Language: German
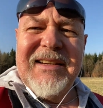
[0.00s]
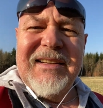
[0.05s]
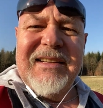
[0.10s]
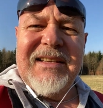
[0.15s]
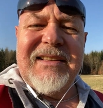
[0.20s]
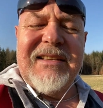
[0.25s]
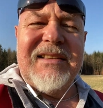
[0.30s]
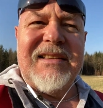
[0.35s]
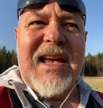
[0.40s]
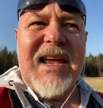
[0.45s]

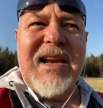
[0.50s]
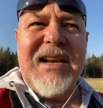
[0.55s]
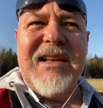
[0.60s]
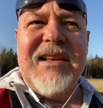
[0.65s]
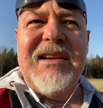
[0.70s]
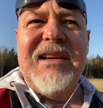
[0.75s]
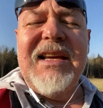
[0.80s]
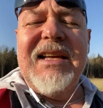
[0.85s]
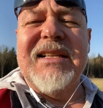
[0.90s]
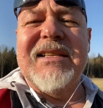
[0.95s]
das ist
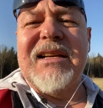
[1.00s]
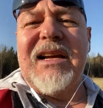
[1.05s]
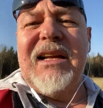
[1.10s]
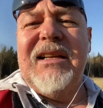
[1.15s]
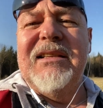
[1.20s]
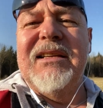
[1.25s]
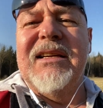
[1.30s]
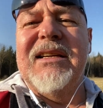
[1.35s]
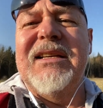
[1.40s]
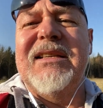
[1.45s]
eigentlich nichts
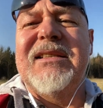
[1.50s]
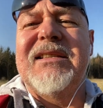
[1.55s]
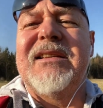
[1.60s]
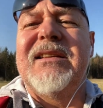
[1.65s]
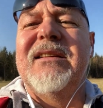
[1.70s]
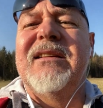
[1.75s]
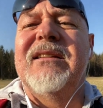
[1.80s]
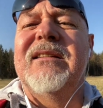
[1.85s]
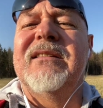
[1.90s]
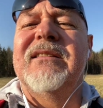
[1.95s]
anderes